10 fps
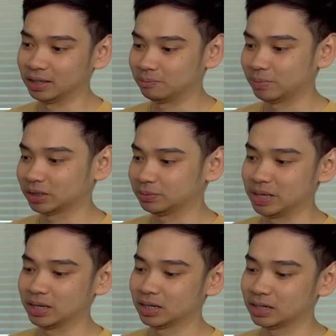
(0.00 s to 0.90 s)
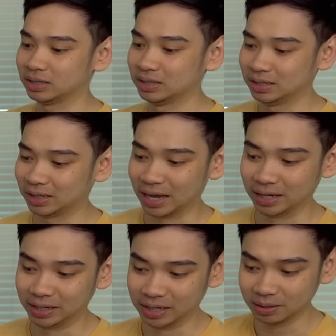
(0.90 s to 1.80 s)
ada 4 speaker kayak
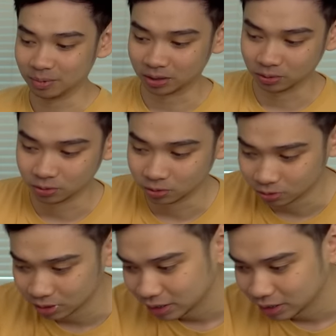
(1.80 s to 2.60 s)
gini. Ini baru